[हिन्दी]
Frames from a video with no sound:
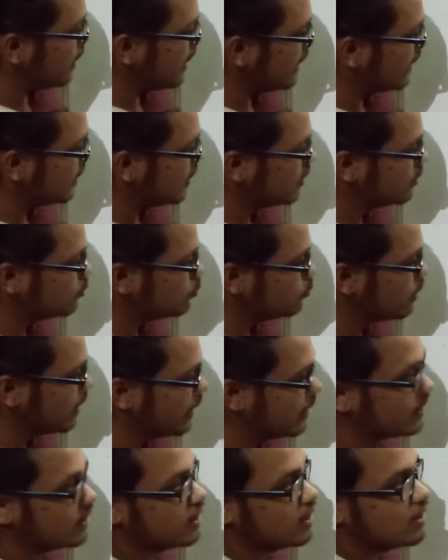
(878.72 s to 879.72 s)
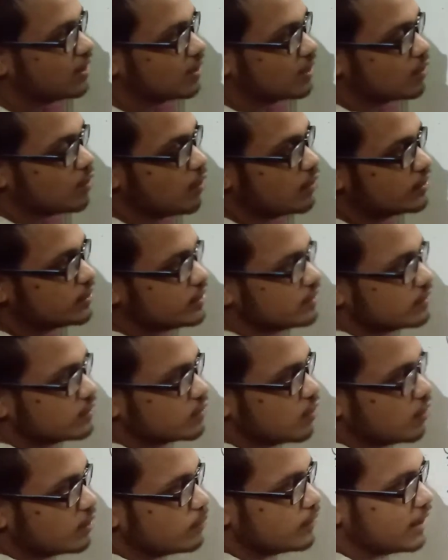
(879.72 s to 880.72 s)
एंगल टू है
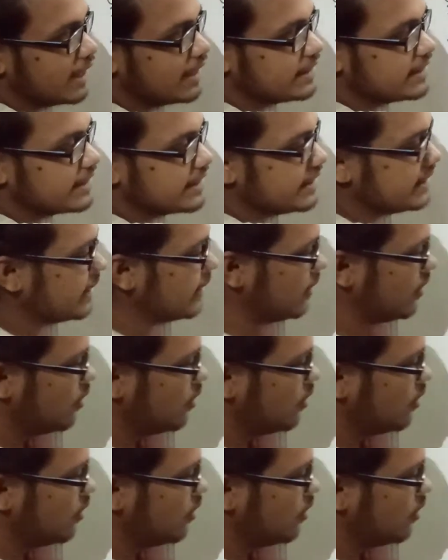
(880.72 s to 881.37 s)
क्योंकि वो नाइन्टी डिग्री है